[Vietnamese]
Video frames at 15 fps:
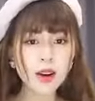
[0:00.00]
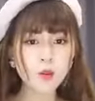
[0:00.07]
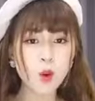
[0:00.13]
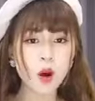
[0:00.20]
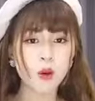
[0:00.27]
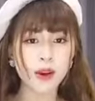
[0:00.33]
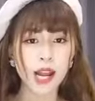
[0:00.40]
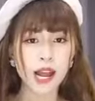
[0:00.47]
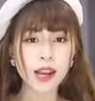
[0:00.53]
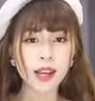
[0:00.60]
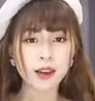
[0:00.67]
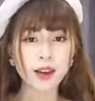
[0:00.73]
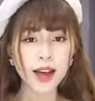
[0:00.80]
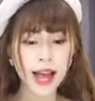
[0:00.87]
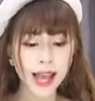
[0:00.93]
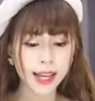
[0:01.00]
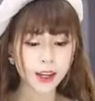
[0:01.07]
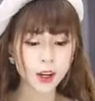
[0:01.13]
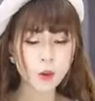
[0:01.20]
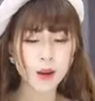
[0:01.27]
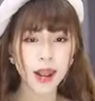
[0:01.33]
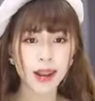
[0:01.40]
quần của nó nè có hai cái
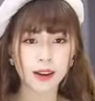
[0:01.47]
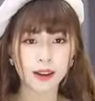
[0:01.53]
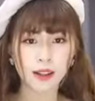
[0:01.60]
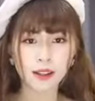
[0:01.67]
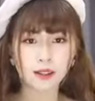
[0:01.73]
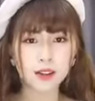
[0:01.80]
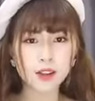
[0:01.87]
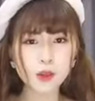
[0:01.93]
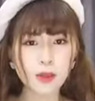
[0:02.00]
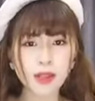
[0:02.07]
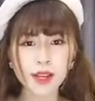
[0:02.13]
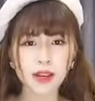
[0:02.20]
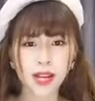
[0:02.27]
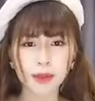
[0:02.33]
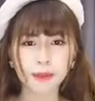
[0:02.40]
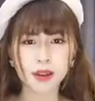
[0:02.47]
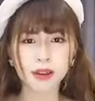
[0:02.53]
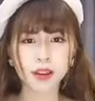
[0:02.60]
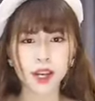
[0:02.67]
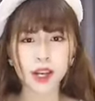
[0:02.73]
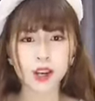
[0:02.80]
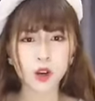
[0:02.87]
nút ở đây nữa nói chung là chất đẹp
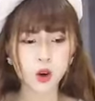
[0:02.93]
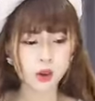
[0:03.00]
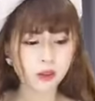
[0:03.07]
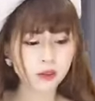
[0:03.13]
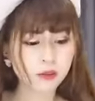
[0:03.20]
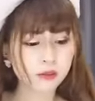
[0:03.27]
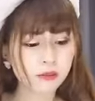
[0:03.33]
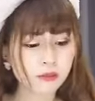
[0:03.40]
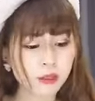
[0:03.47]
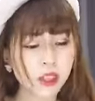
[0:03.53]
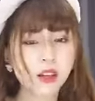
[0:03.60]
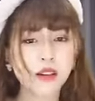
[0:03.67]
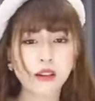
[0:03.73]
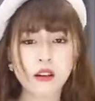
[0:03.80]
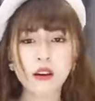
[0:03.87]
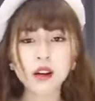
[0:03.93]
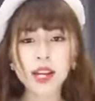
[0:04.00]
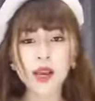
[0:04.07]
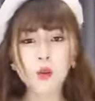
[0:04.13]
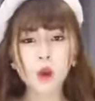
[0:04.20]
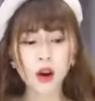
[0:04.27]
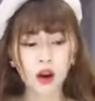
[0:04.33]
cực kỳ luôn ồ cái
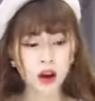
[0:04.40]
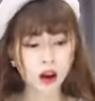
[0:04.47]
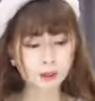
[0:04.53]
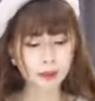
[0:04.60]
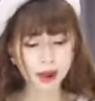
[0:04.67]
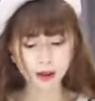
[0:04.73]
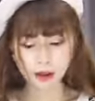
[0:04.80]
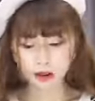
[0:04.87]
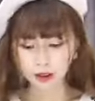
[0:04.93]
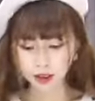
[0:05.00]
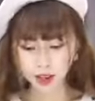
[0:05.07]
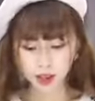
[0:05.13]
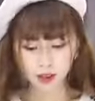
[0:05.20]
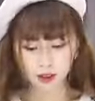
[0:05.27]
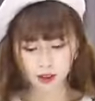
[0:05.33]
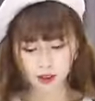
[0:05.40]
này quần ôm mẹ ơi